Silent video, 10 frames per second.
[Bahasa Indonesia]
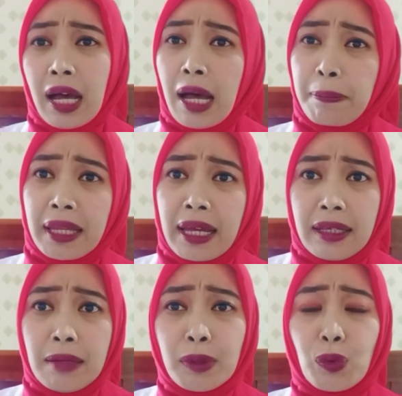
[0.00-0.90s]

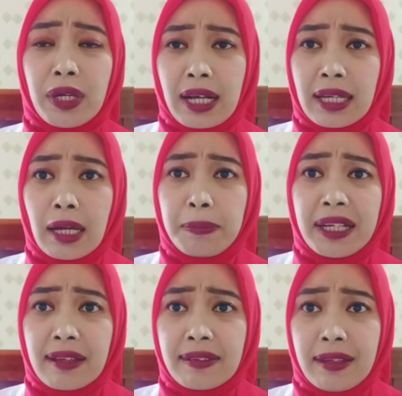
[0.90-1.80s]
apalagi menggunakan
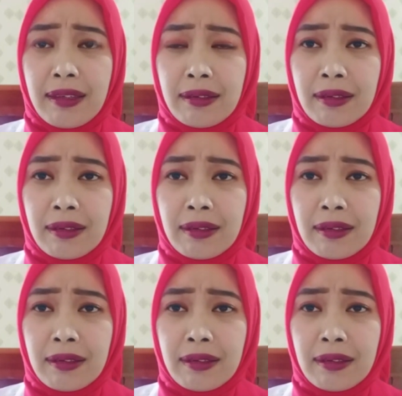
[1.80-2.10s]
aplikasi.